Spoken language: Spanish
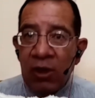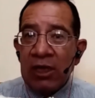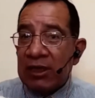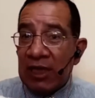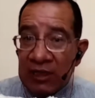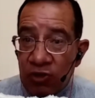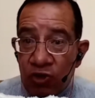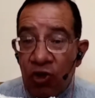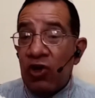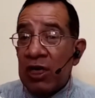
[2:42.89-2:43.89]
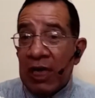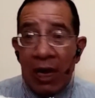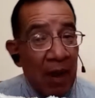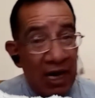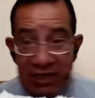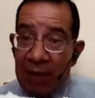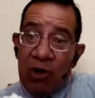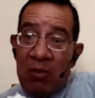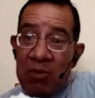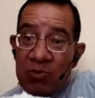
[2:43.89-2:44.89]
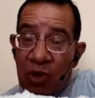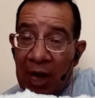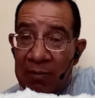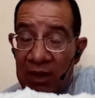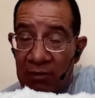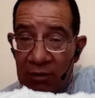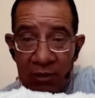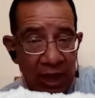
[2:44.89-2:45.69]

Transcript: se destruyó y el PAN está por el mismo camino.